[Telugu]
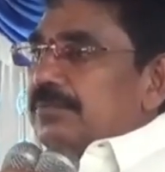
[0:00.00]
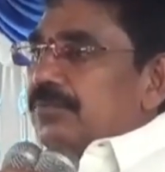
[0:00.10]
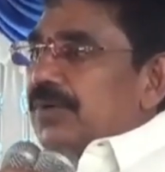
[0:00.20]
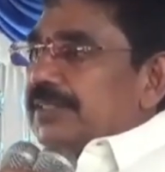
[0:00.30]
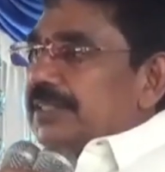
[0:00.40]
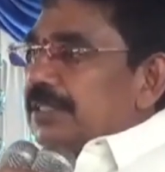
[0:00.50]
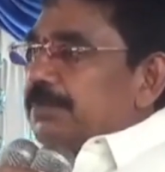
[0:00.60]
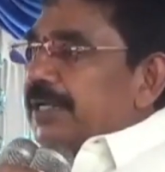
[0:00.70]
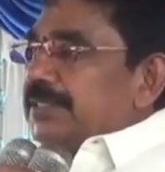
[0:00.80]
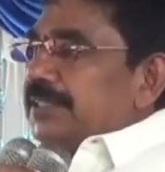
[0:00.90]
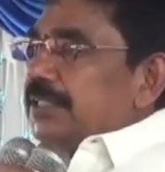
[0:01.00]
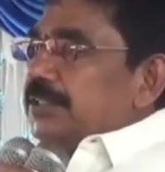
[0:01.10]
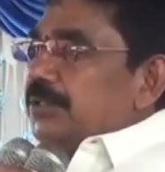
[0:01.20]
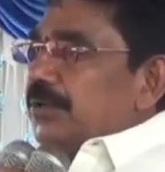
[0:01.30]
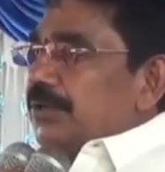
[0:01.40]
వారి చేత పని
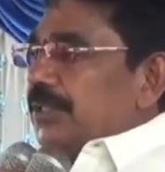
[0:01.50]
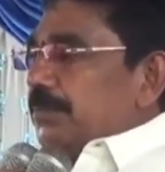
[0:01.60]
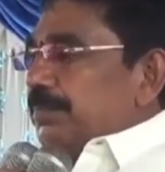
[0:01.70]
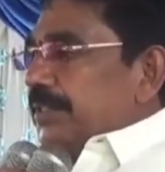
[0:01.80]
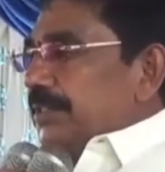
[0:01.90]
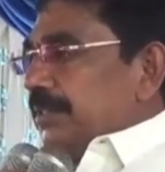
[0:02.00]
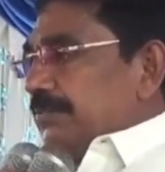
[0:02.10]
చేయించుకోవడమే తప్పించి